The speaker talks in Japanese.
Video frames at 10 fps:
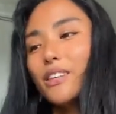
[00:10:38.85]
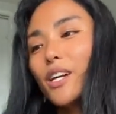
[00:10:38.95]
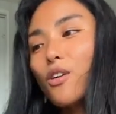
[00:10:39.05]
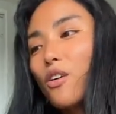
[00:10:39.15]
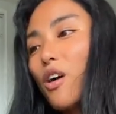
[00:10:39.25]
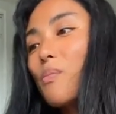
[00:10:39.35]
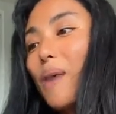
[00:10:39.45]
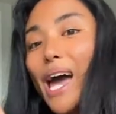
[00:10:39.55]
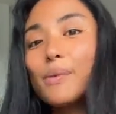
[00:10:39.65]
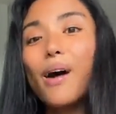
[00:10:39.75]
で、ここ
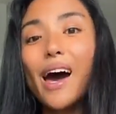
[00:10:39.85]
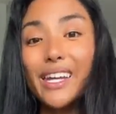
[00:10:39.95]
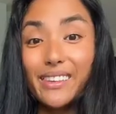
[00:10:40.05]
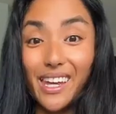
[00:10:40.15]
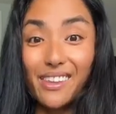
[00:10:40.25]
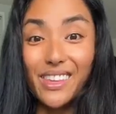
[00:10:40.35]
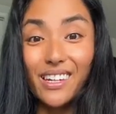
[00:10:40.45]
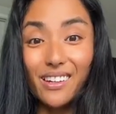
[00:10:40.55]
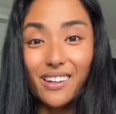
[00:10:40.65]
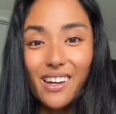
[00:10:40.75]
バイバイってやって
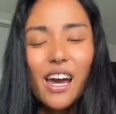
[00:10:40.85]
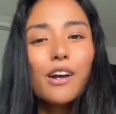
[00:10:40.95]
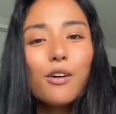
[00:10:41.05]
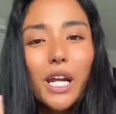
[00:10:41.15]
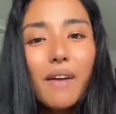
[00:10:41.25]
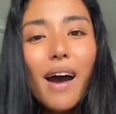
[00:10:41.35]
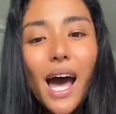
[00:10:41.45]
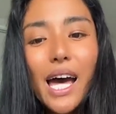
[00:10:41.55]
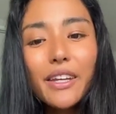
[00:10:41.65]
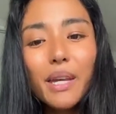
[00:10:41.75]
いく。これは
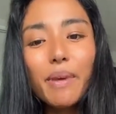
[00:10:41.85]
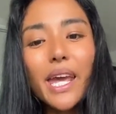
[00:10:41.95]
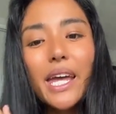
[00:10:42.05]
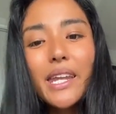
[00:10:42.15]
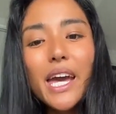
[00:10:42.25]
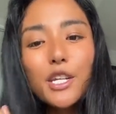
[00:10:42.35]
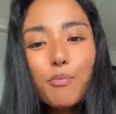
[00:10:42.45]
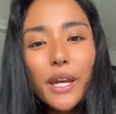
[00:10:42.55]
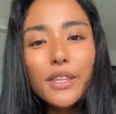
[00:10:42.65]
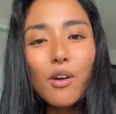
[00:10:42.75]
ある意味
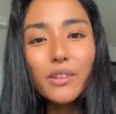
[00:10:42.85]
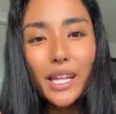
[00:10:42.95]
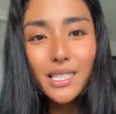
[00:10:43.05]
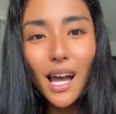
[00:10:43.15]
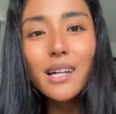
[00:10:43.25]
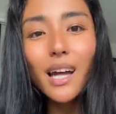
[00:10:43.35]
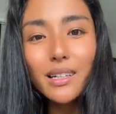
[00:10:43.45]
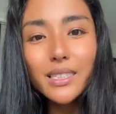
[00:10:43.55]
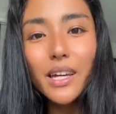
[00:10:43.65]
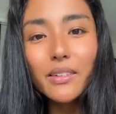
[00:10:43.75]
エヌエルピー と同じ感
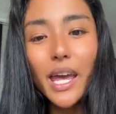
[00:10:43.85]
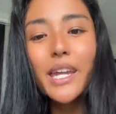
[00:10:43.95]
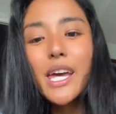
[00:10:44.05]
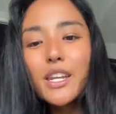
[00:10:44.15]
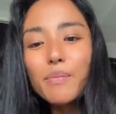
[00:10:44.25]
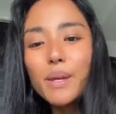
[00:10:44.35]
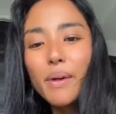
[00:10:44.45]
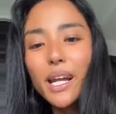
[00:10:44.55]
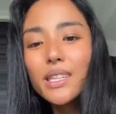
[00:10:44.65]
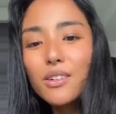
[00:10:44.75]
覚だよね。
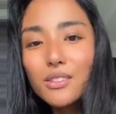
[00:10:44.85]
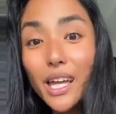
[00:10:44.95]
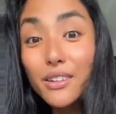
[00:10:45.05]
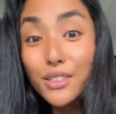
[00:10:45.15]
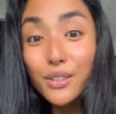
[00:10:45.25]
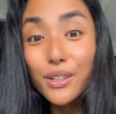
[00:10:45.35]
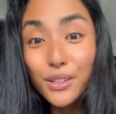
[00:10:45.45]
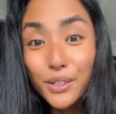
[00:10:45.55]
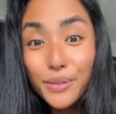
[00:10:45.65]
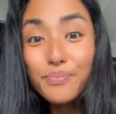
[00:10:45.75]
エヌエルピー 学んだことある人い
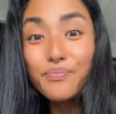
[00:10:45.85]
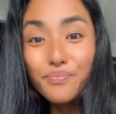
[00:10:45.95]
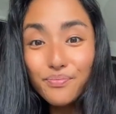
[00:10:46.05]
る？